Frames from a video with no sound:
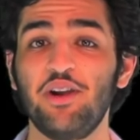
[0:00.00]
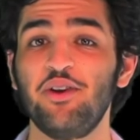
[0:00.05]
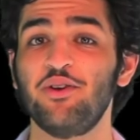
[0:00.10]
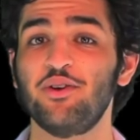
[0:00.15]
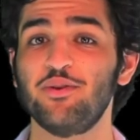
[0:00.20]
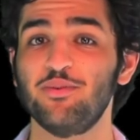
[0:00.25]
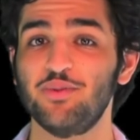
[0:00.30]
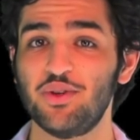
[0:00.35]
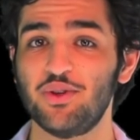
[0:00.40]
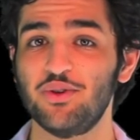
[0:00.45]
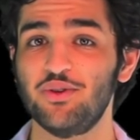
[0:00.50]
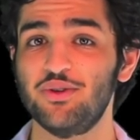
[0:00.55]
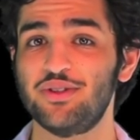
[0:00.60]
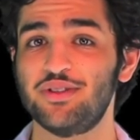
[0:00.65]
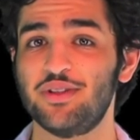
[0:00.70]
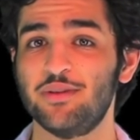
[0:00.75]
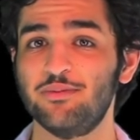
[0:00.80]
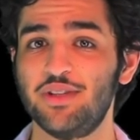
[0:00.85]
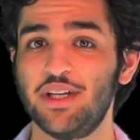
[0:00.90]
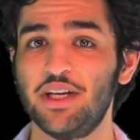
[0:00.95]
انكم تكونوا
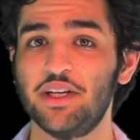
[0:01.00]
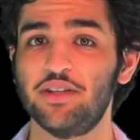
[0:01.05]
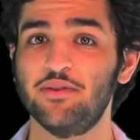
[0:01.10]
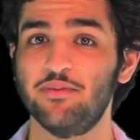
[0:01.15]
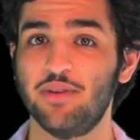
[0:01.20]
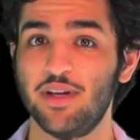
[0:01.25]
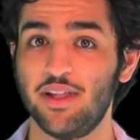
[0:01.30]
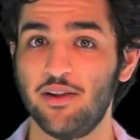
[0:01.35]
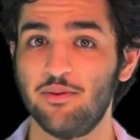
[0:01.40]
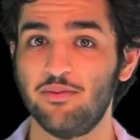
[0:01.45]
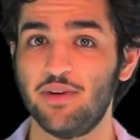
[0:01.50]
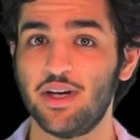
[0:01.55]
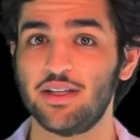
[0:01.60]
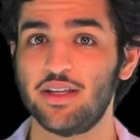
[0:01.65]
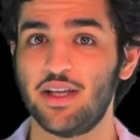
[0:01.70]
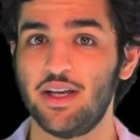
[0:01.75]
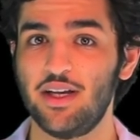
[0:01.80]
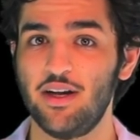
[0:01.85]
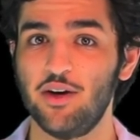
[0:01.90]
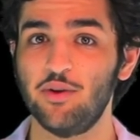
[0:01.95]
استمتعتوا بهذا
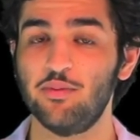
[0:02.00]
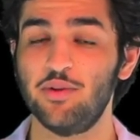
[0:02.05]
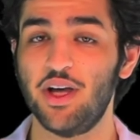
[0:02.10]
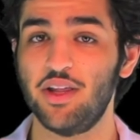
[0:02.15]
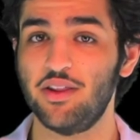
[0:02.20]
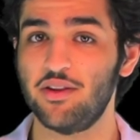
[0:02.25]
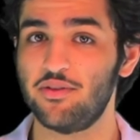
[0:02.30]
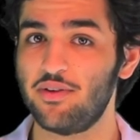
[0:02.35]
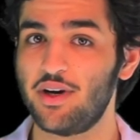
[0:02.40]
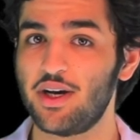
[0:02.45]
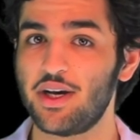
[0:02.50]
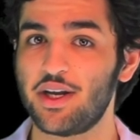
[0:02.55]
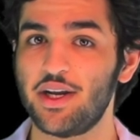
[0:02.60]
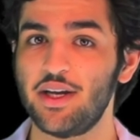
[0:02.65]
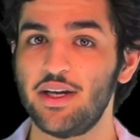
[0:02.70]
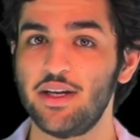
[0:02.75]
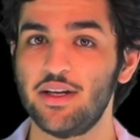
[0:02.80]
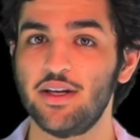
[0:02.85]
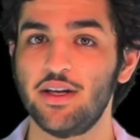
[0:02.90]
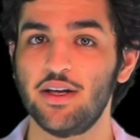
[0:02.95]
المقطع او بهذه
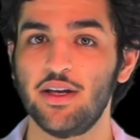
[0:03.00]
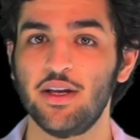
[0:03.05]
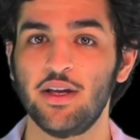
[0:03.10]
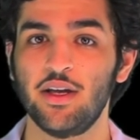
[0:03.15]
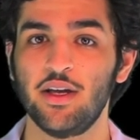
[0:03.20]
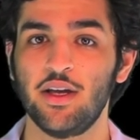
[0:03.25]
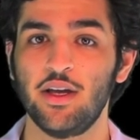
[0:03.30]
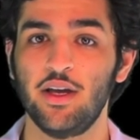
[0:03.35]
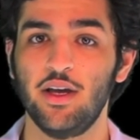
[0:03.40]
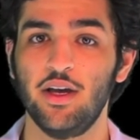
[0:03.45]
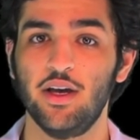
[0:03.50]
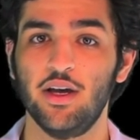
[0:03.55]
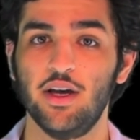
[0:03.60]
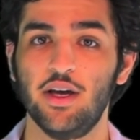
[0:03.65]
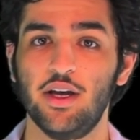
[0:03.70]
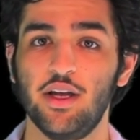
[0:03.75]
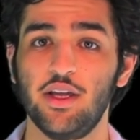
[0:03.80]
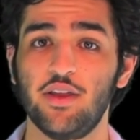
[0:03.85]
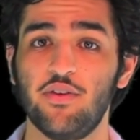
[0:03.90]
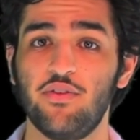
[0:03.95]
الفقره
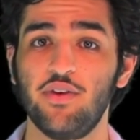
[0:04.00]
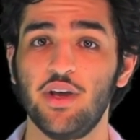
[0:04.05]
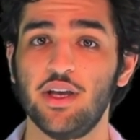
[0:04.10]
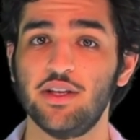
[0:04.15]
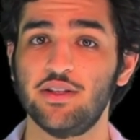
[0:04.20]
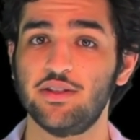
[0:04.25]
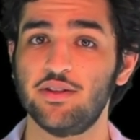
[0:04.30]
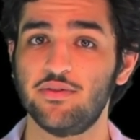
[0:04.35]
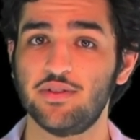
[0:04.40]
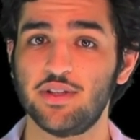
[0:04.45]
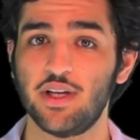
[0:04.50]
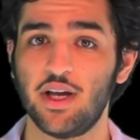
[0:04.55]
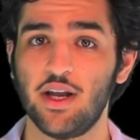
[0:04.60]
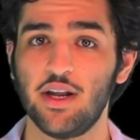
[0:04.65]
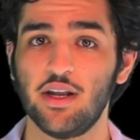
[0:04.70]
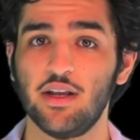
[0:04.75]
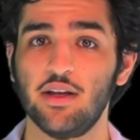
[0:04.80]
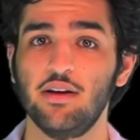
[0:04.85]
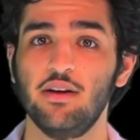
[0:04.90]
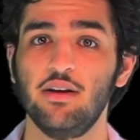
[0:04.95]
آه، اذا في اي
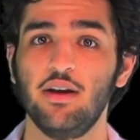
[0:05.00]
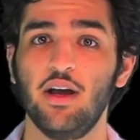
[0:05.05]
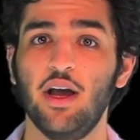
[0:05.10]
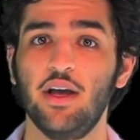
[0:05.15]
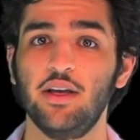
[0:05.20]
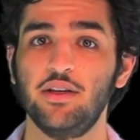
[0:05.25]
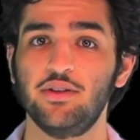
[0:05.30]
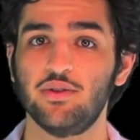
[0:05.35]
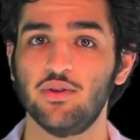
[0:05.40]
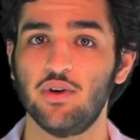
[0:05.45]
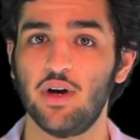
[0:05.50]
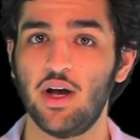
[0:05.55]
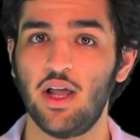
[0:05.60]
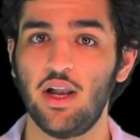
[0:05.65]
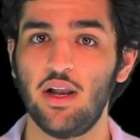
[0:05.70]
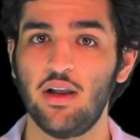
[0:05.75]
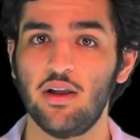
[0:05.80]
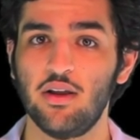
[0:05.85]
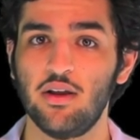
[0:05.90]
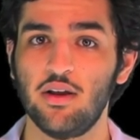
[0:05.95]
استفسار اي
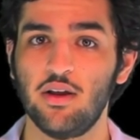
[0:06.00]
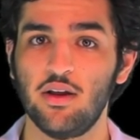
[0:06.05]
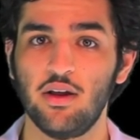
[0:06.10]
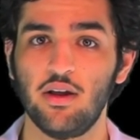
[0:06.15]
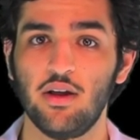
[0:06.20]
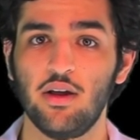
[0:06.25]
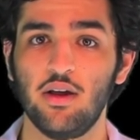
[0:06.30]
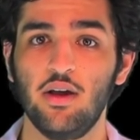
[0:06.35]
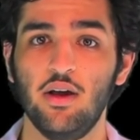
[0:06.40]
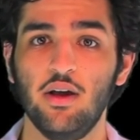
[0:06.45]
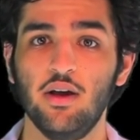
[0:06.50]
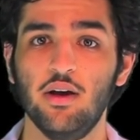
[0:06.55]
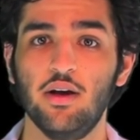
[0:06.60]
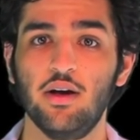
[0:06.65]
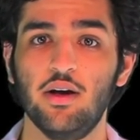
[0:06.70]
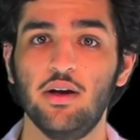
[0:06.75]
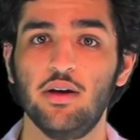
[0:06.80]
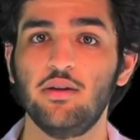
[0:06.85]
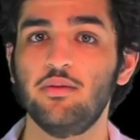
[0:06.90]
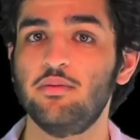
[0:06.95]
سؤال
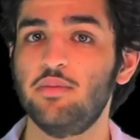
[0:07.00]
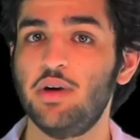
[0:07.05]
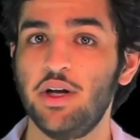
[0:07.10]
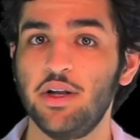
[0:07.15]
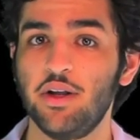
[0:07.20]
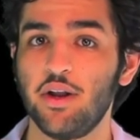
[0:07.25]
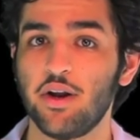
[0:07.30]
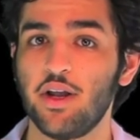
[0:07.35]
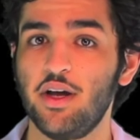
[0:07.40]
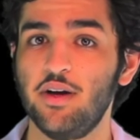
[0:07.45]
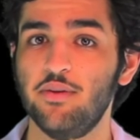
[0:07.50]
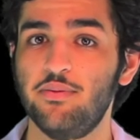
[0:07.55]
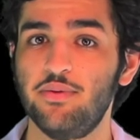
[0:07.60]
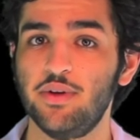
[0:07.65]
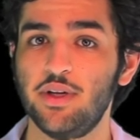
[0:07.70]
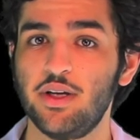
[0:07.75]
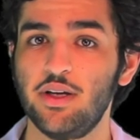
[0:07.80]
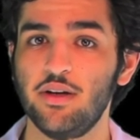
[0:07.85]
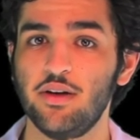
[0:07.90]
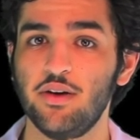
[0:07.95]
آه، احنا نرحب
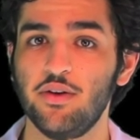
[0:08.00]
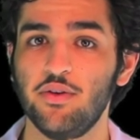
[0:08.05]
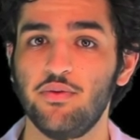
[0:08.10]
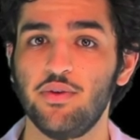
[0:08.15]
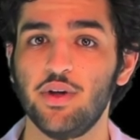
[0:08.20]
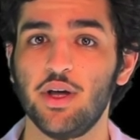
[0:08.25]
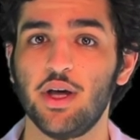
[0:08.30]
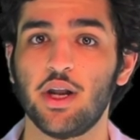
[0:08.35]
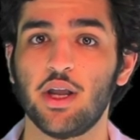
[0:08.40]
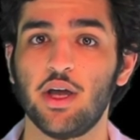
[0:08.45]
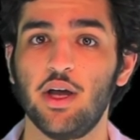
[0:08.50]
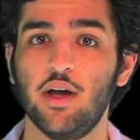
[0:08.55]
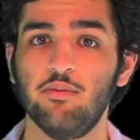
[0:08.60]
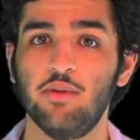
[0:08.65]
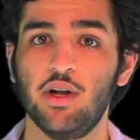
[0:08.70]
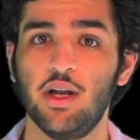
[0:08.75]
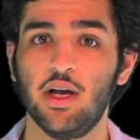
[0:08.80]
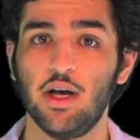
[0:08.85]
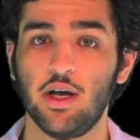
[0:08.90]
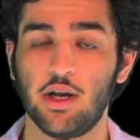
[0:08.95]
فيه في
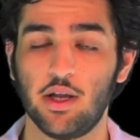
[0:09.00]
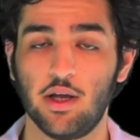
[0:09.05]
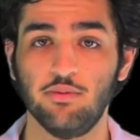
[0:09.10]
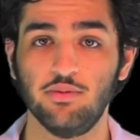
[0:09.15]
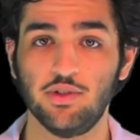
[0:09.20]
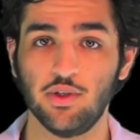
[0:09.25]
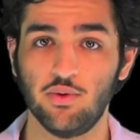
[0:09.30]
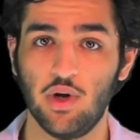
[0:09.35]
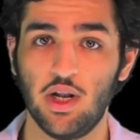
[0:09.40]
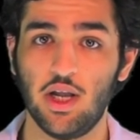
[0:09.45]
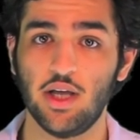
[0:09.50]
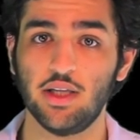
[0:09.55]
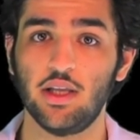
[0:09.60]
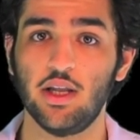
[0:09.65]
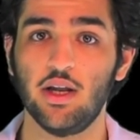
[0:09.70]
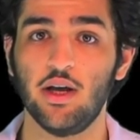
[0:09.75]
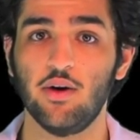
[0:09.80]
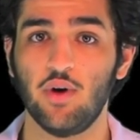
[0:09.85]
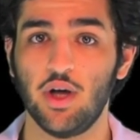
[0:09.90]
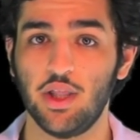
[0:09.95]
ارقامنا ارقام
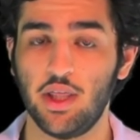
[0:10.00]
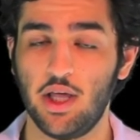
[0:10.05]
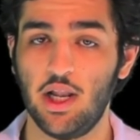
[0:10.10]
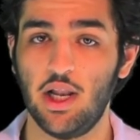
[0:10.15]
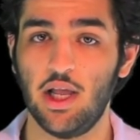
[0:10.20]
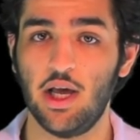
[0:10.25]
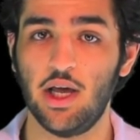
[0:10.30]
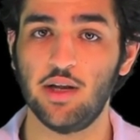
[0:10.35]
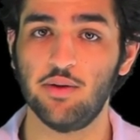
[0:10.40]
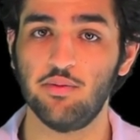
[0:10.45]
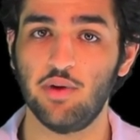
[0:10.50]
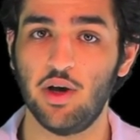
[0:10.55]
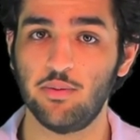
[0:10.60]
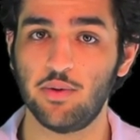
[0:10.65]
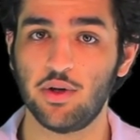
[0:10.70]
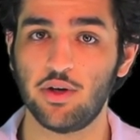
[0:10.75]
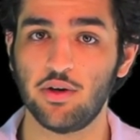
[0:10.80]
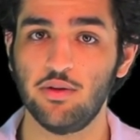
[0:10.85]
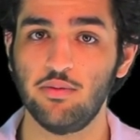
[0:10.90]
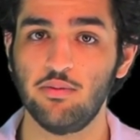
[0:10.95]
جوالاتنا واضحه الان
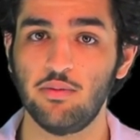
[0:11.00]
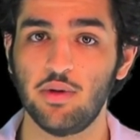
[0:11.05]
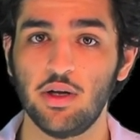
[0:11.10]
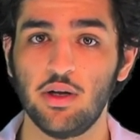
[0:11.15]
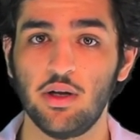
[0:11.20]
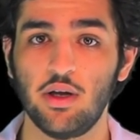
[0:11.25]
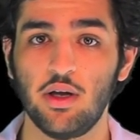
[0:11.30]
امامكم